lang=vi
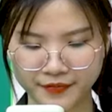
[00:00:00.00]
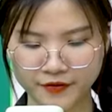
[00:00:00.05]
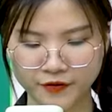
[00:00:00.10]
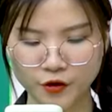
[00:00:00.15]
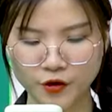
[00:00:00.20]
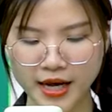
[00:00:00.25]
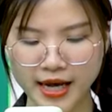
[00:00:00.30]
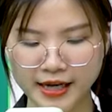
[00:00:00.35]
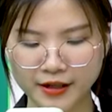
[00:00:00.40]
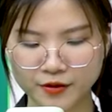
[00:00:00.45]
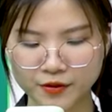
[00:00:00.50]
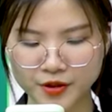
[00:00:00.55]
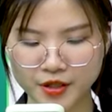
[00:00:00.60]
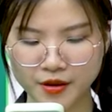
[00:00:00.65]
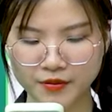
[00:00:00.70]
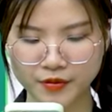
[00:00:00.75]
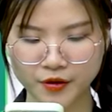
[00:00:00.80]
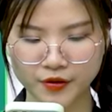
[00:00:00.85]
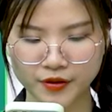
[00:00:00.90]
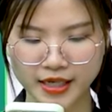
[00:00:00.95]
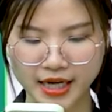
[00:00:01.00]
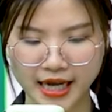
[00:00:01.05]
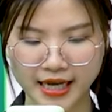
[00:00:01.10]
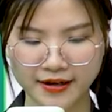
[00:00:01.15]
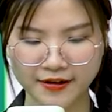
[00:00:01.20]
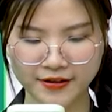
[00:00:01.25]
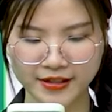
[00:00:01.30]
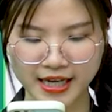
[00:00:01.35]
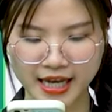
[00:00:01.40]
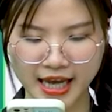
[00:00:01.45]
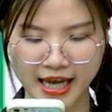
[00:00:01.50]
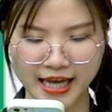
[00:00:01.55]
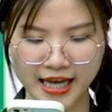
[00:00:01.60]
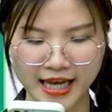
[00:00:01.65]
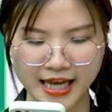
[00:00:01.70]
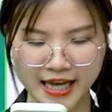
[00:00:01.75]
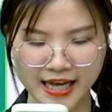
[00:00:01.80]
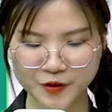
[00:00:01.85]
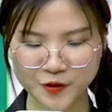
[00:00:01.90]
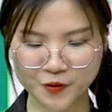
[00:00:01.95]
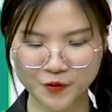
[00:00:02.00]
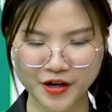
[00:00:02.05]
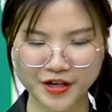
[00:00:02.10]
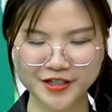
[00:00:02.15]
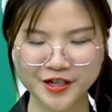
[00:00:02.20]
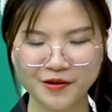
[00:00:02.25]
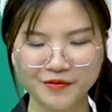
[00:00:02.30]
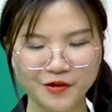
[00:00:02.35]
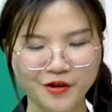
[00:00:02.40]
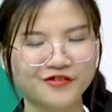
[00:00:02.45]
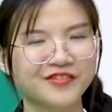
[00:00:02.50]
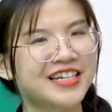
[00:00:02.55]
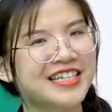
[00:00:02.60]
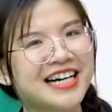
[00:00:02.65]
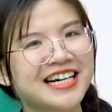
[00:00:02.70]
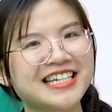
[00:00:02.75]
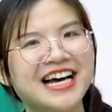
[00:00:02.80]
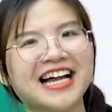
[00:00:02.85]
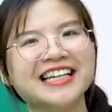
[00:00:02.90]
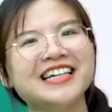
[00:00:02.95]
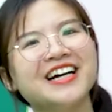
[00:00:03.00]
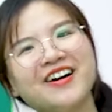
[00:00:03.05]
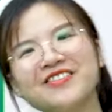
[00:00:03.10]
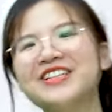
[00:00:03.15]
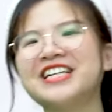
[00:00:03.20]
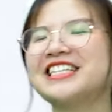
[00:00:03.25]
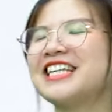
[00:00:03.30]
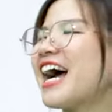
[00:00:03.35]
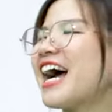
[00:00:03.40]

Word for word: Vũ Hải cũng chọn một này, ok. Dung Nguyễn chọn một và chắc chắn thì không thể